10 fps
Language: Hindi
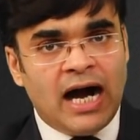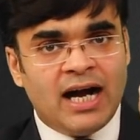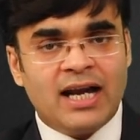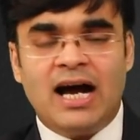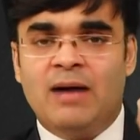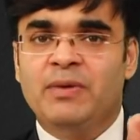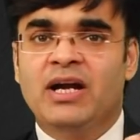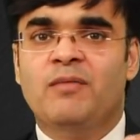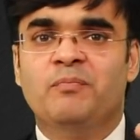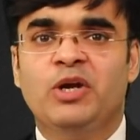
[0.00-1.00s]
अगर
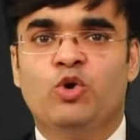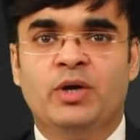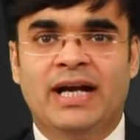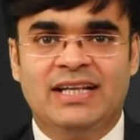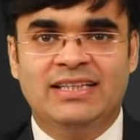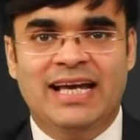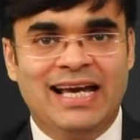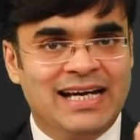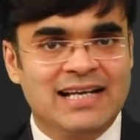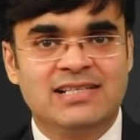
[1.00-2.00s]
आपने कंपनी को डेट
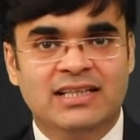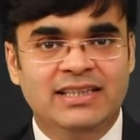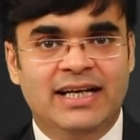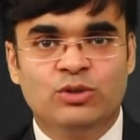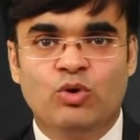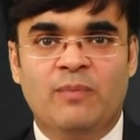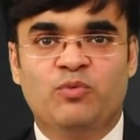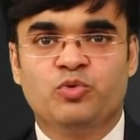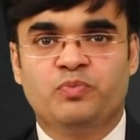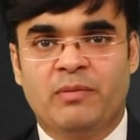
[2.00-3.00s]
दिया है कर्जा दिया है तो
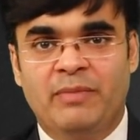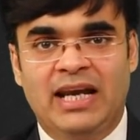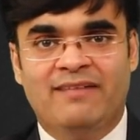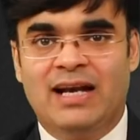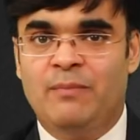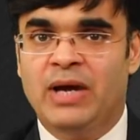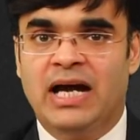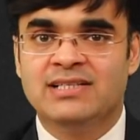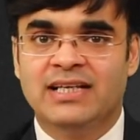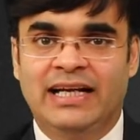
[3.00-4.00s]
आपको उस पर मिलने वाला
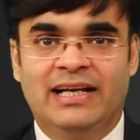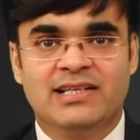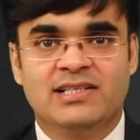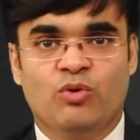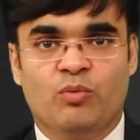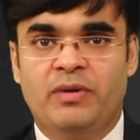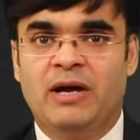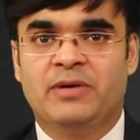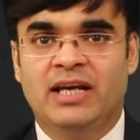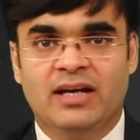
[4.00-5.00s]
ब्याज इंटरेस्ट के रूप
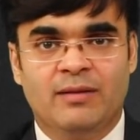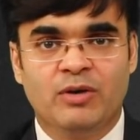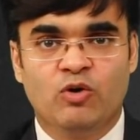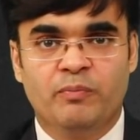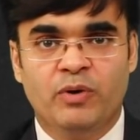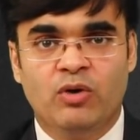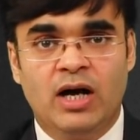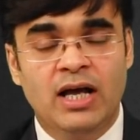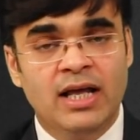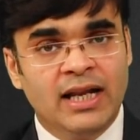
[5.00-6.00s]
में आपकी इनकम के रूप में
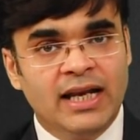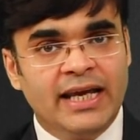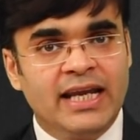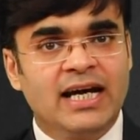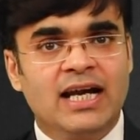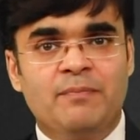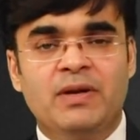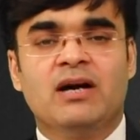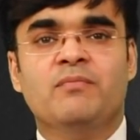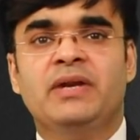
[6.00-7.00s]
होगा लेकिन अगर
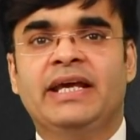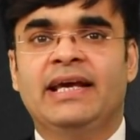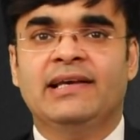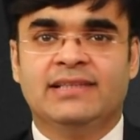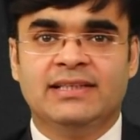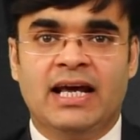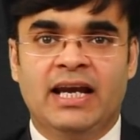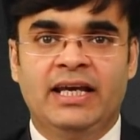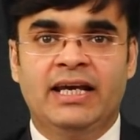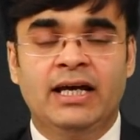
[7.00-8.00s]
आपने कंपनी की
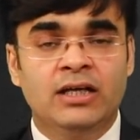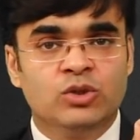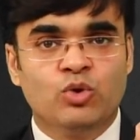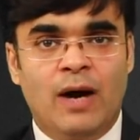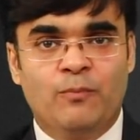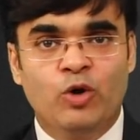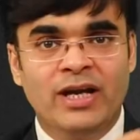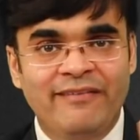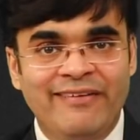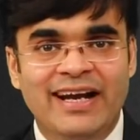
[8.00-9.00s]
हिस्सेदारी ली है तो आपको
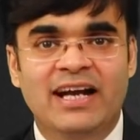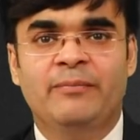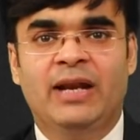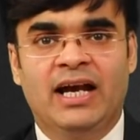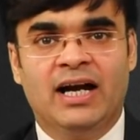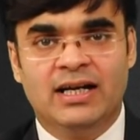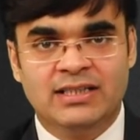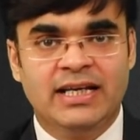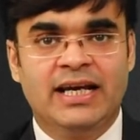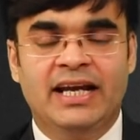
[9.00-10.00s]
डिविडेंड मिलेगा
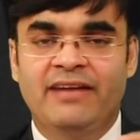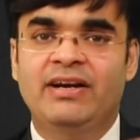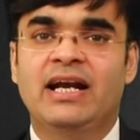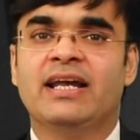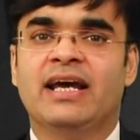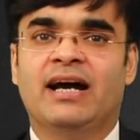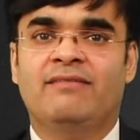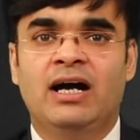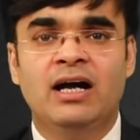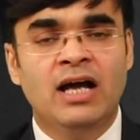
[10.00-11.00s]
ठीक है डिविडेंड के
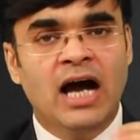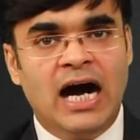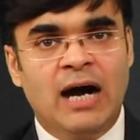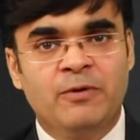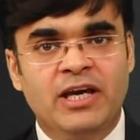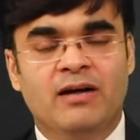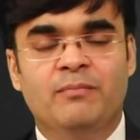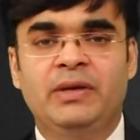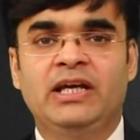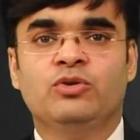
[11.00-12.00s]
अलावा आपकी
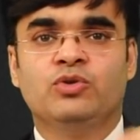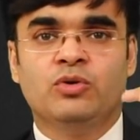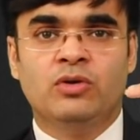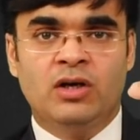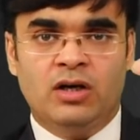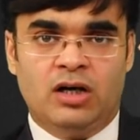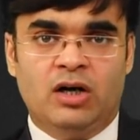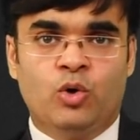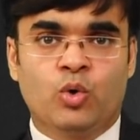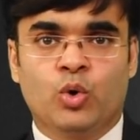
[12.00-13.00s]
कंपनी की जो
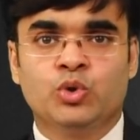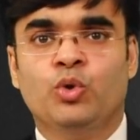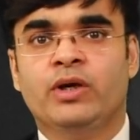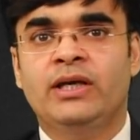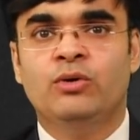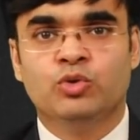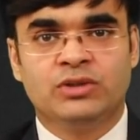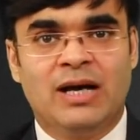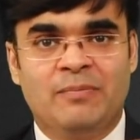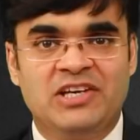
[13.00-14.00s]
ग्रोथ होगी
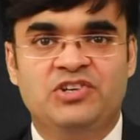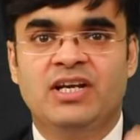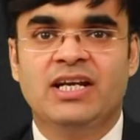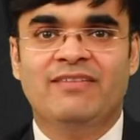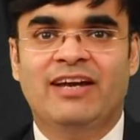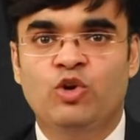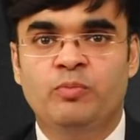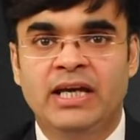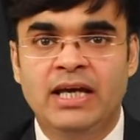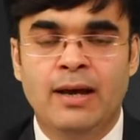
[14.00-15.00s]
उससे आपके शेयर की
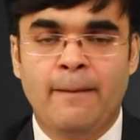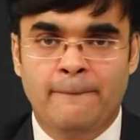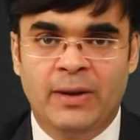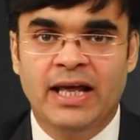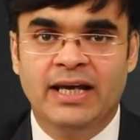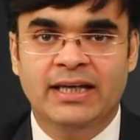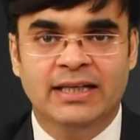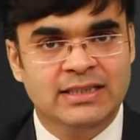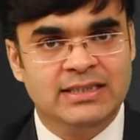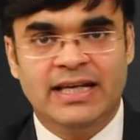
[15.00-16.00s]
वैल्यू भी
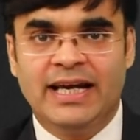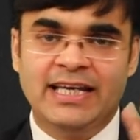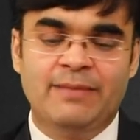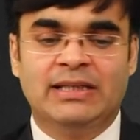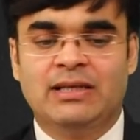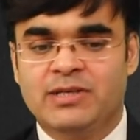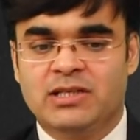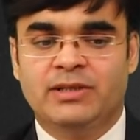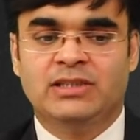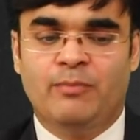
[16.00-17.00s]
बढ़ेगी ठीक है ये बात हमें
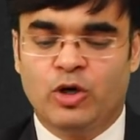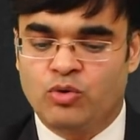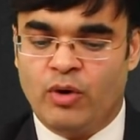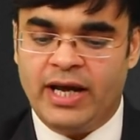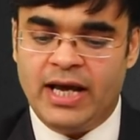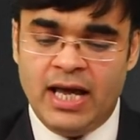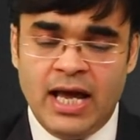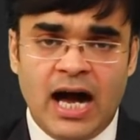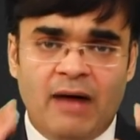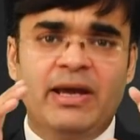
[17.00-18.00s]
समझना बहुत ज़रूरी है
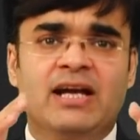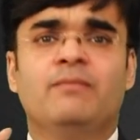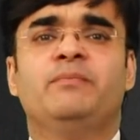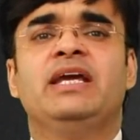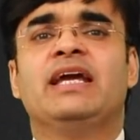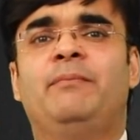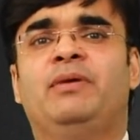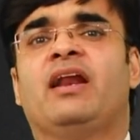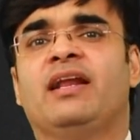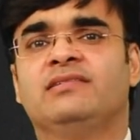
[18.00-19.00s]
अब एक कंपनी
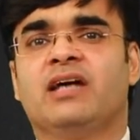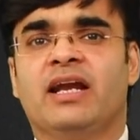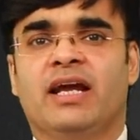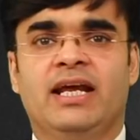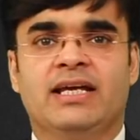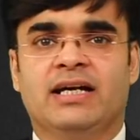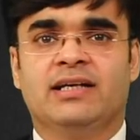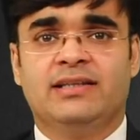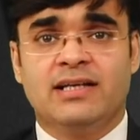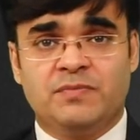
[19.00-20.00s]
कैपिटल रेज करने के लिए क्या
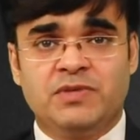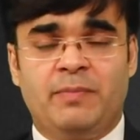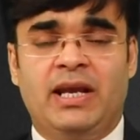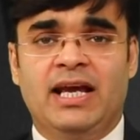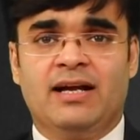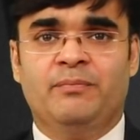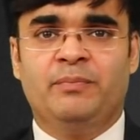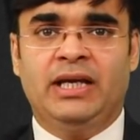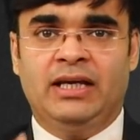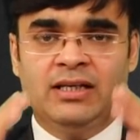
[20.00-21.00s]
करती है सबसे पहले एक
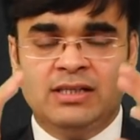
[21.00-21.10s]
कंपनी